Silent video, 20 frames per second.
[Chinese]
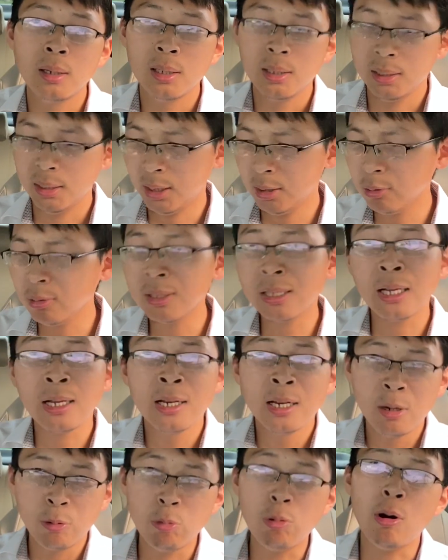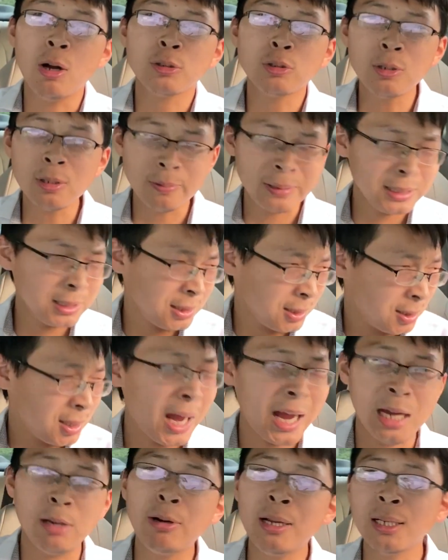你说你我说什么？
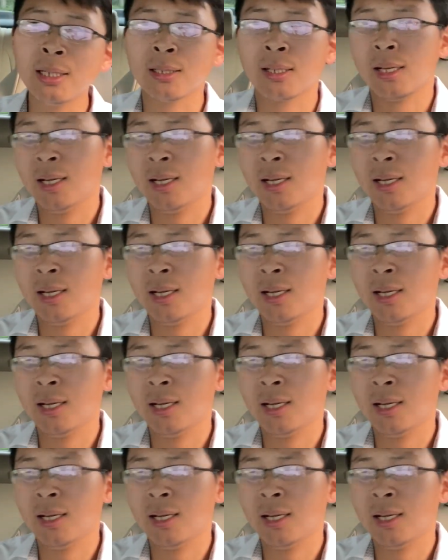台湾的